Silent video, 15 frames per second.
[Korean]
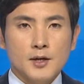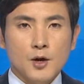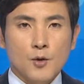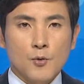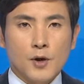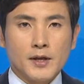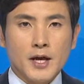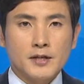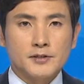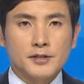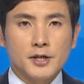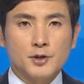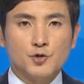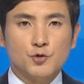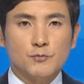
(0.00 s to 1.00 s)

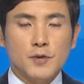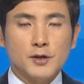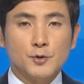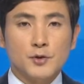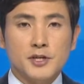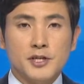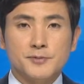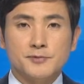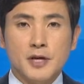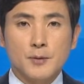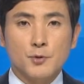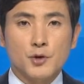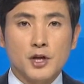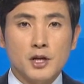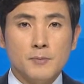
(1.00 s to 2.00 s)
광양시의 중마동
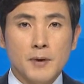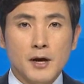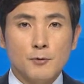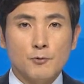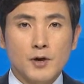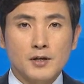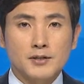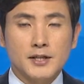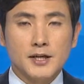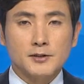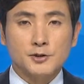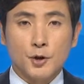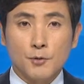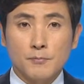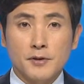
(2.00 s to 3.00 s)
23호 일반광장
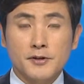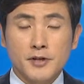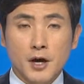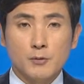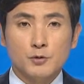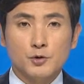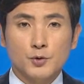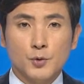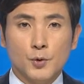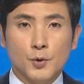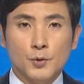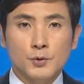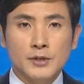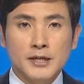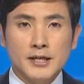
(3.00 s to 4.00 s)
정비 사업을 두고
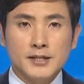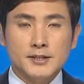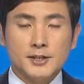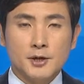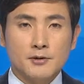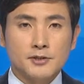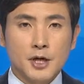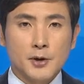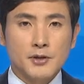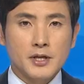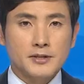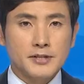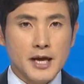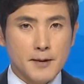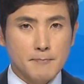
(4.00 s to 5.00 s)
지역사회 내
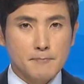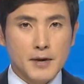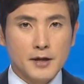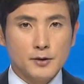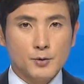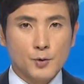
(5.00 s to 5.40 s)
찬반